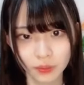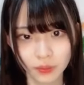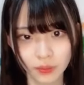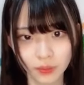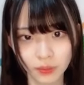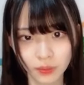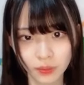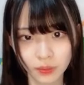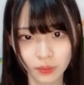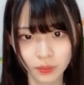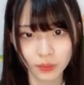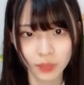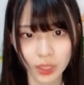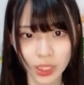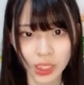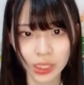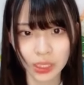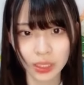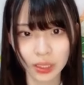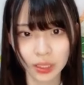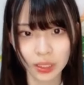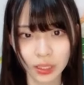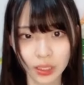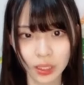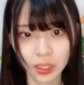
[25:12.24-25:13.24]
うんや
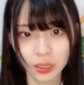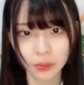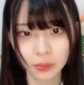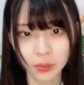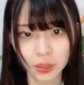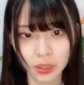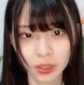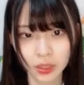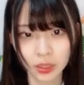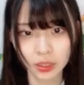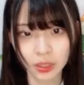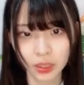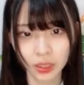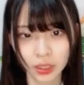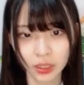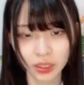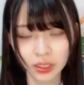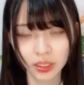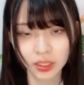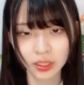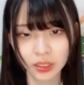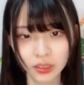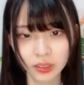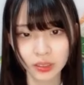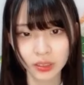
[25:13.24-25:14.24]
だねめっちゃ
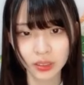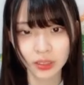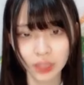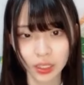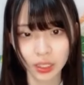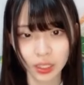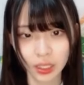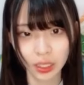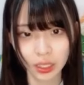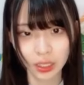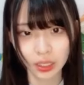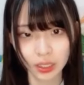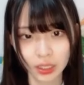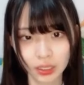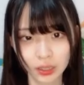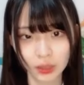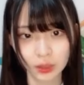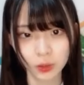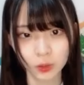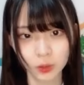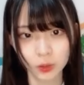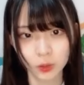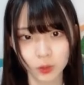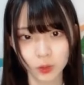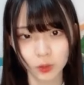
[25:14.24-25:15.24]
春雄さんありが
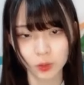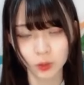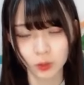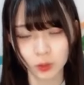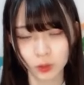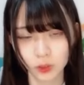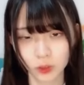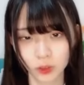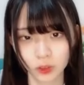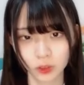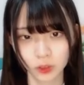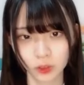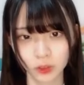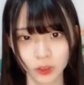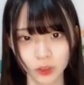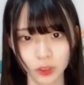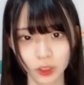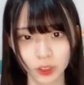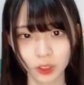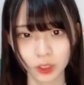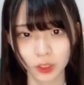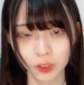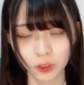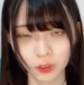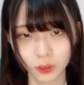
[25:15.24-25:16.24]
とう
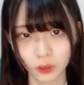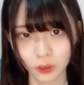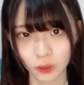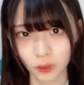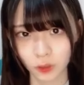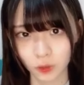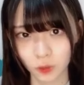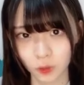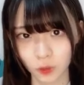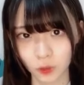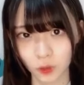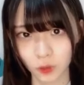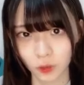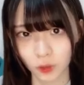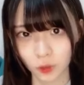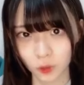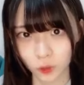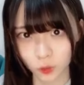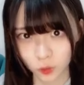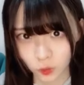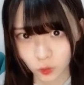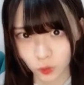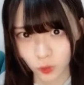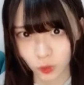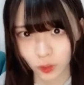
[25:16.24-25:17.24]
ちゅうちゅうさん
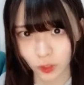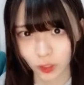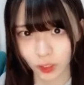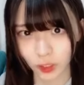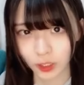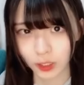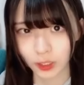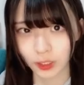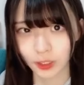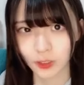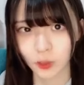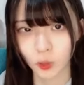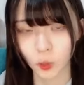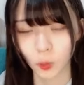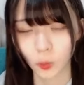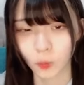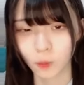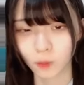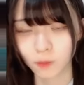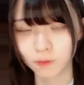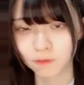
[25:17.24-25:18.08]
尊いありがと